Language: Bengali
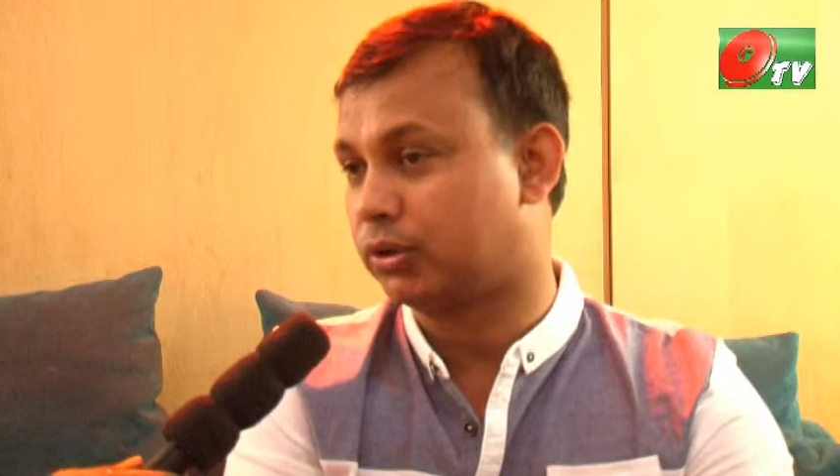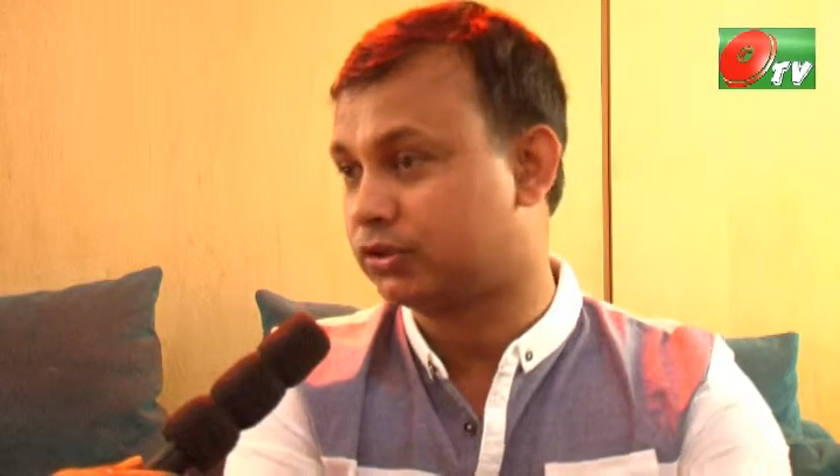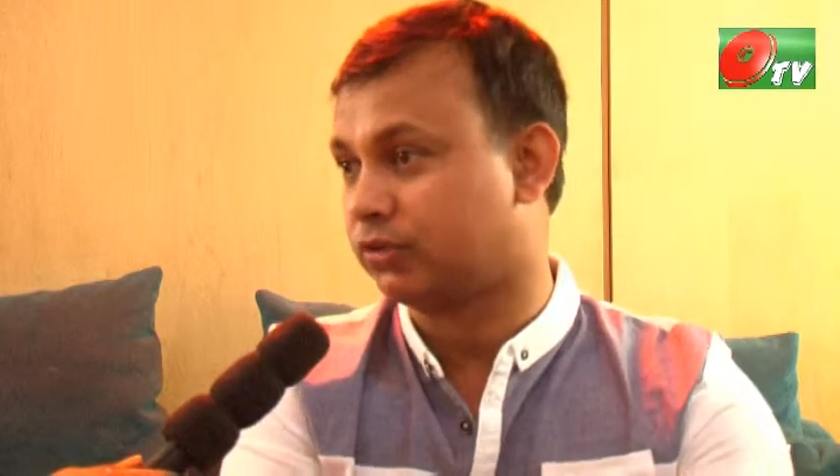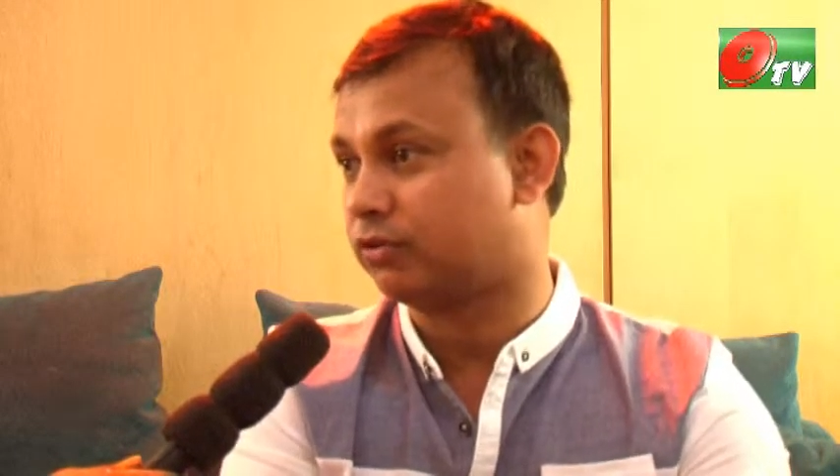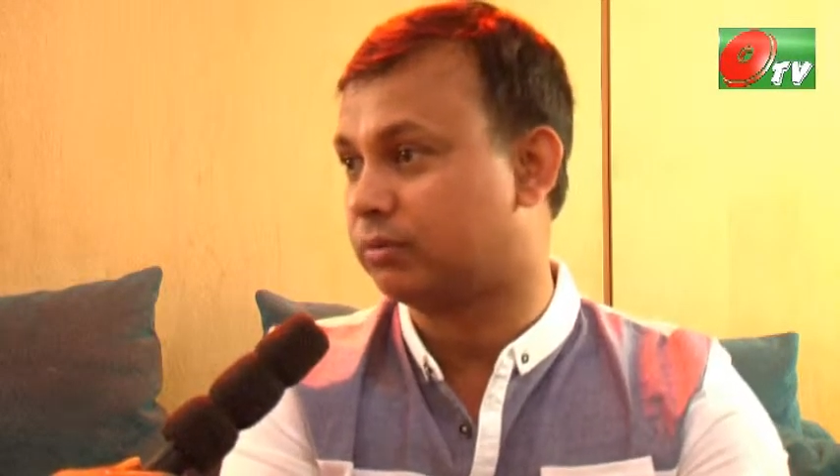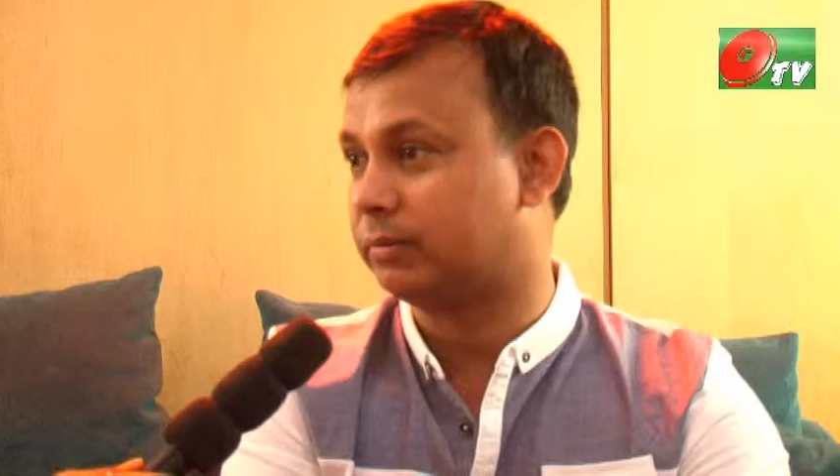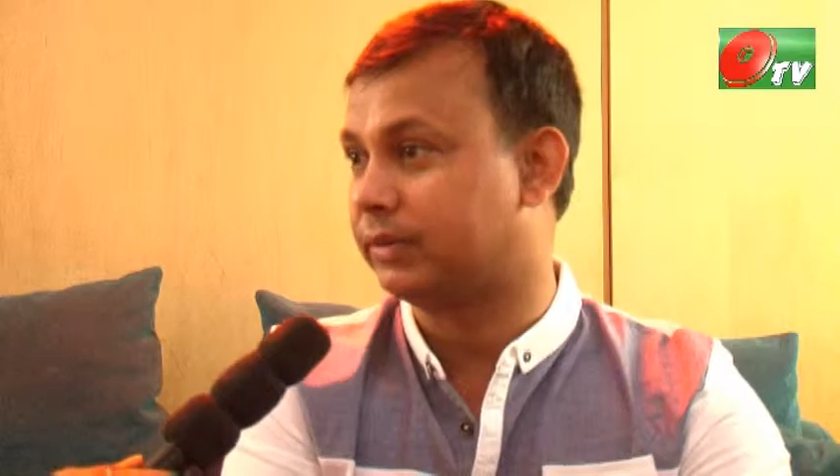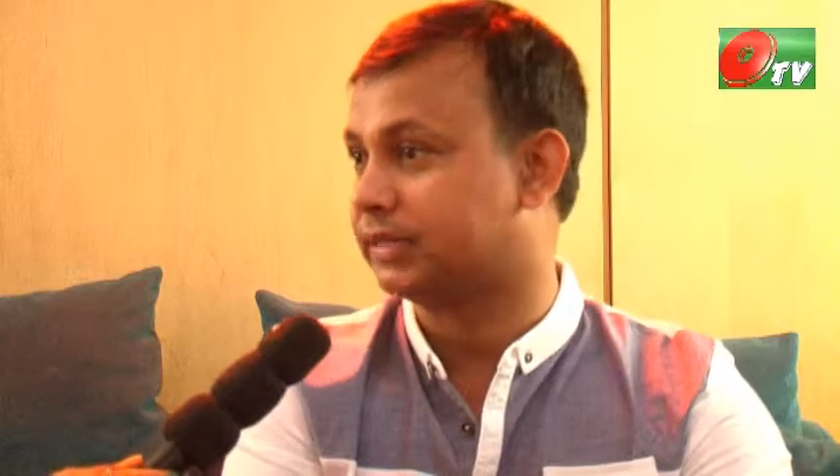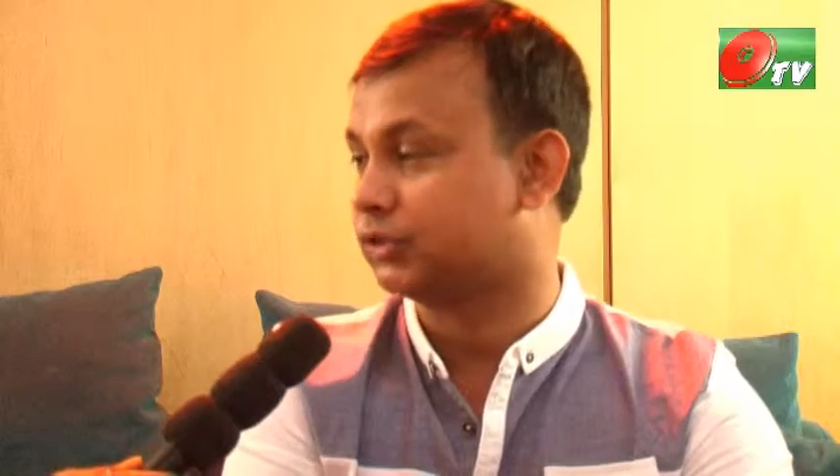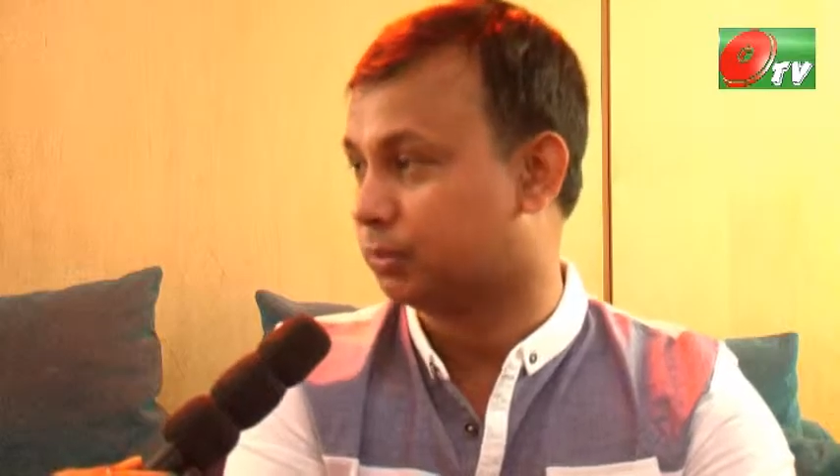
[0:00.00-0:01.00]
অনেক সফলভাবে
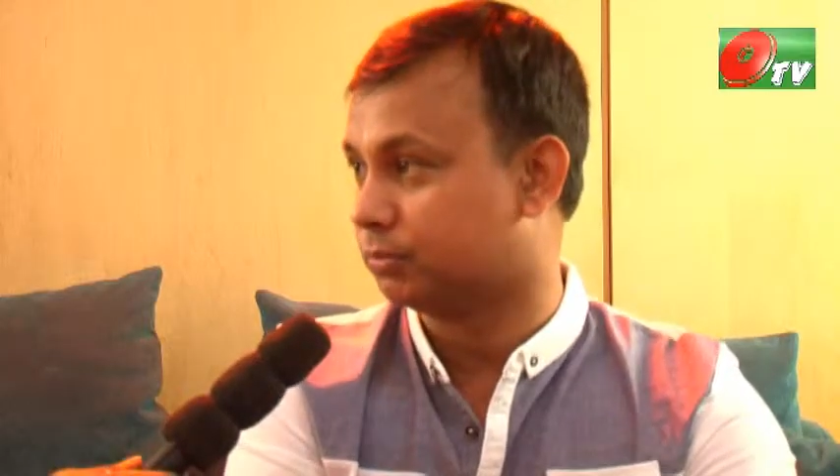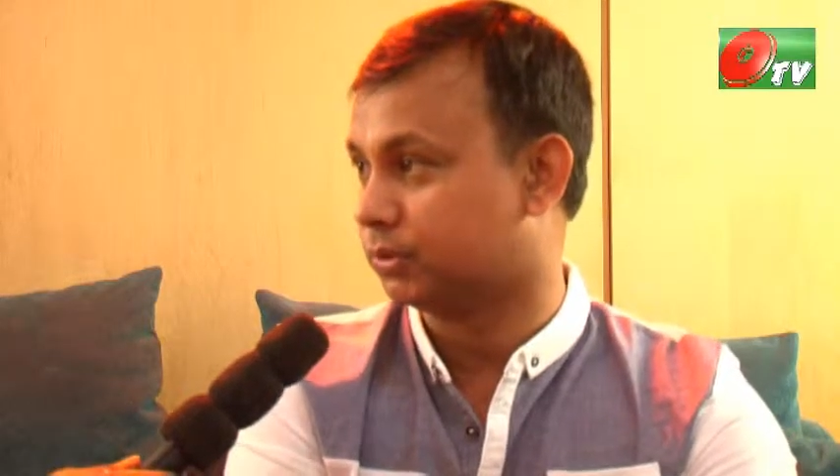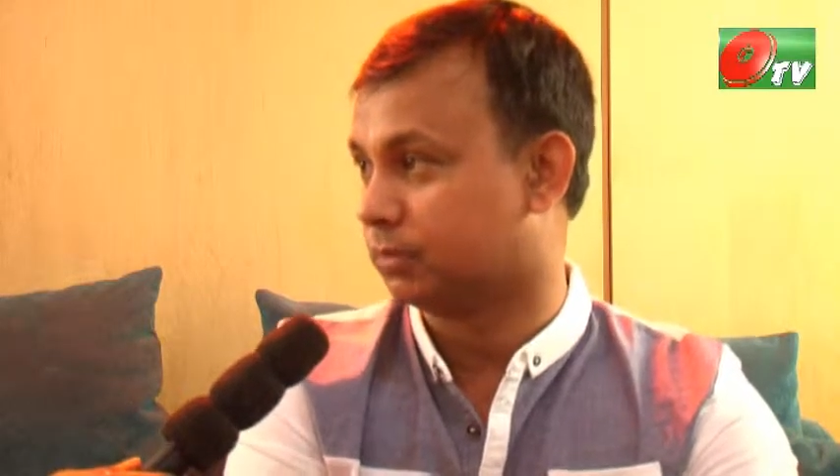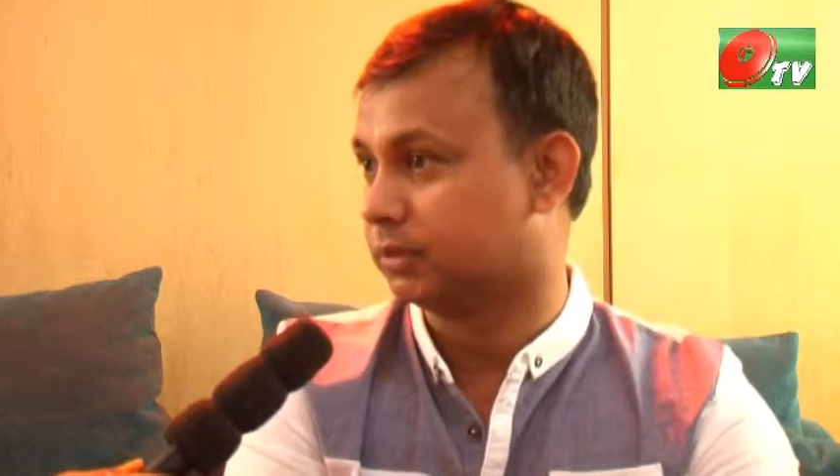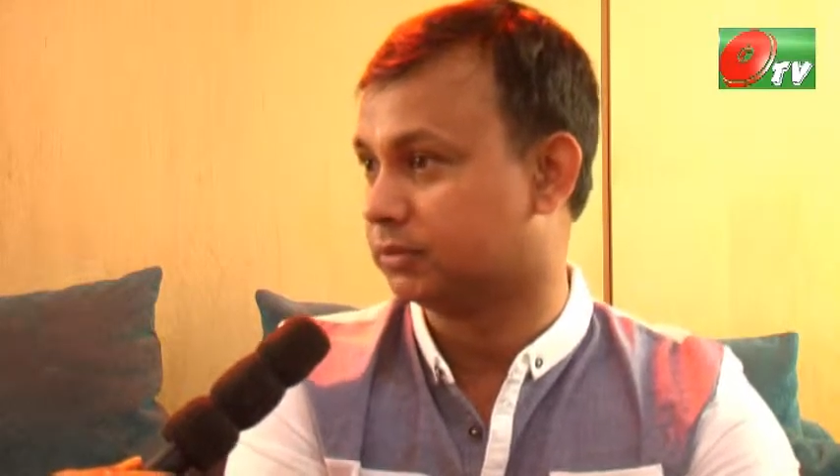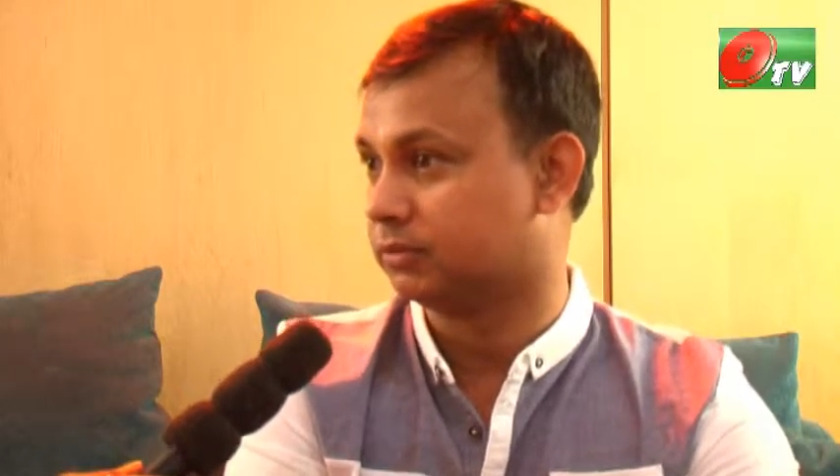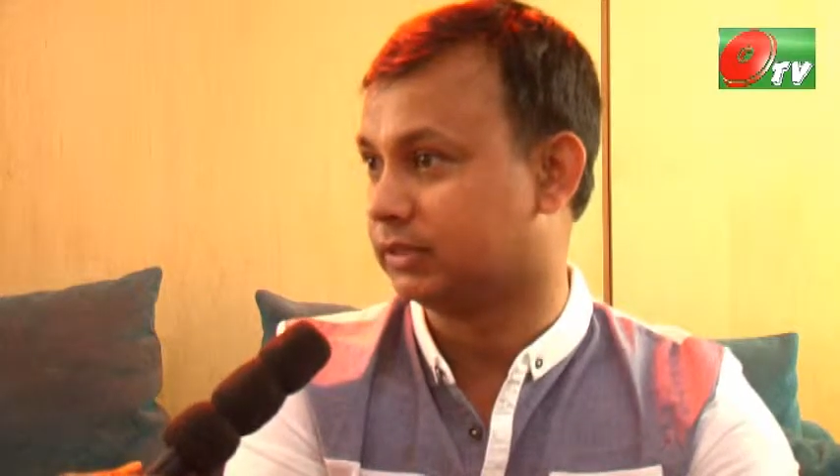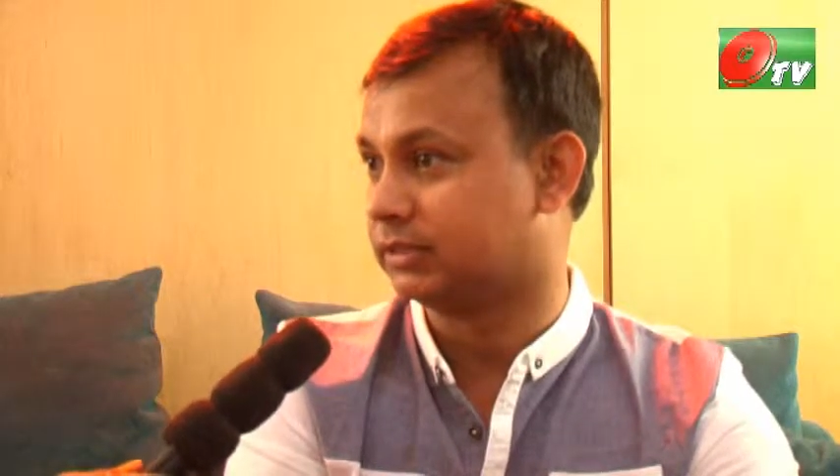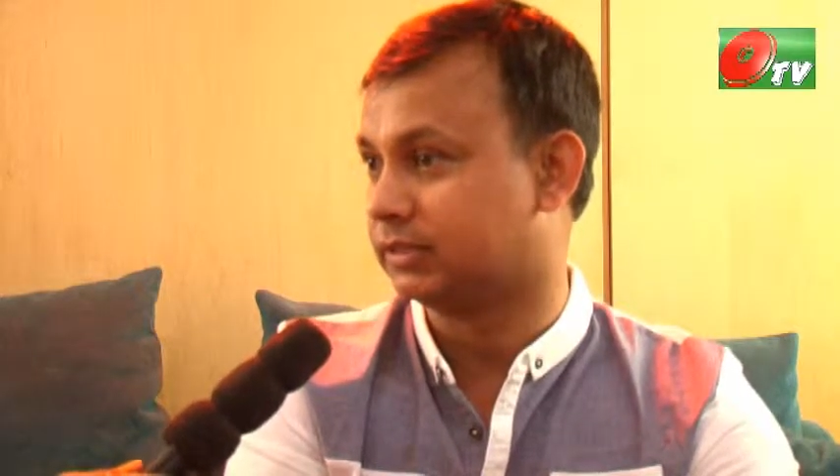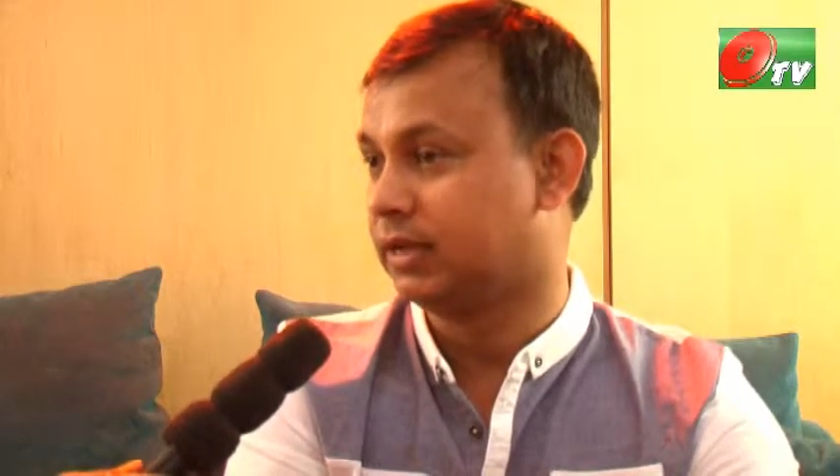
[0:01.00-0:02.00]
এটা সম্পাদন হয়েছে